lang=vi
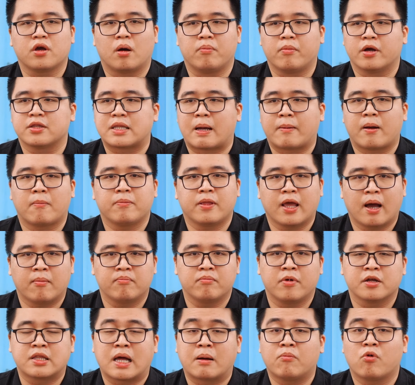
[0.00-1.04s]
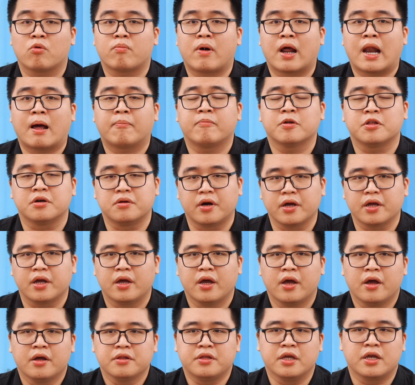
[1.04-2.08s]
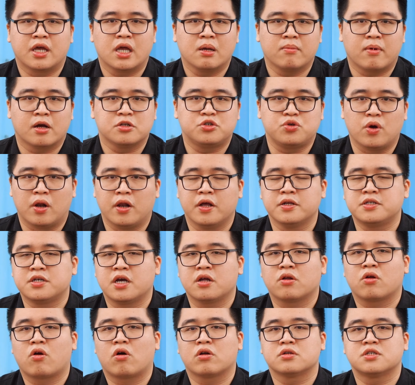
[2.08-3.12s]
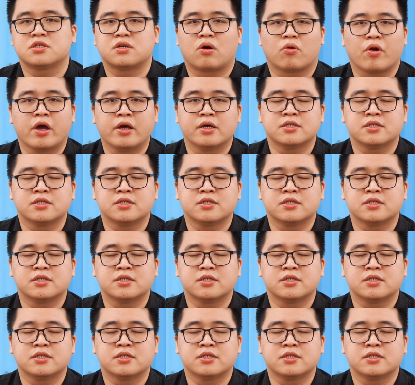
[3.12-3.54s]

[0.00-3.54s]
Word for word: như ở mười tám năm mươi lăm, mười tám một trăm ba mươi lăm thứ ấy, thì khi mà chuyển lên trên con sáu D